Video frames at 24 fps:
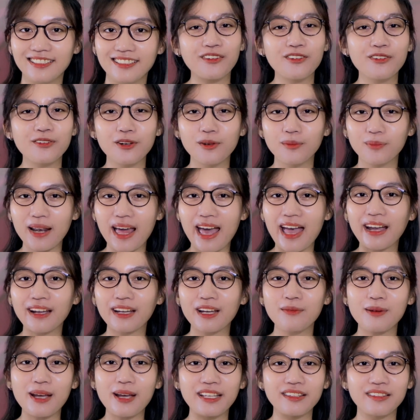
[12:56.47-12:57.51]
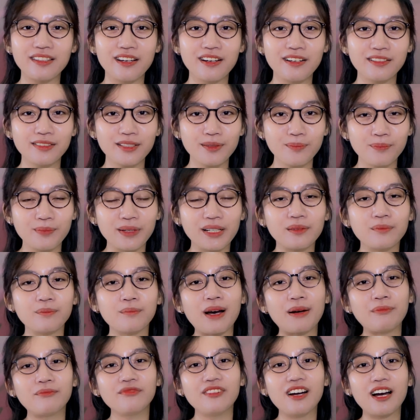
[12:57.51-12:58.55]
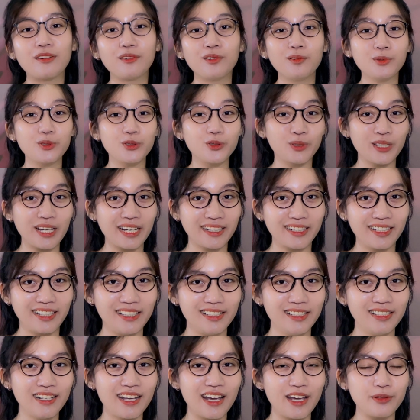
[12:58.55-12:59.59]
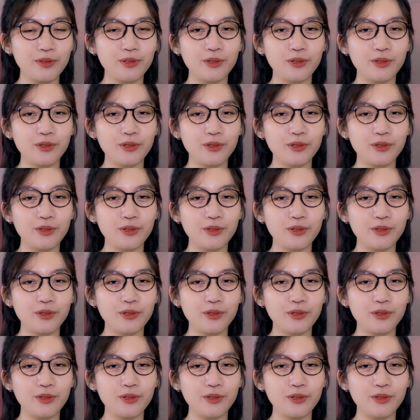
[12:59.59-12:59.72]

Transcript: cuối cùng là các bạn nhớ giúp mình bấm vào nút chuông đăng ký để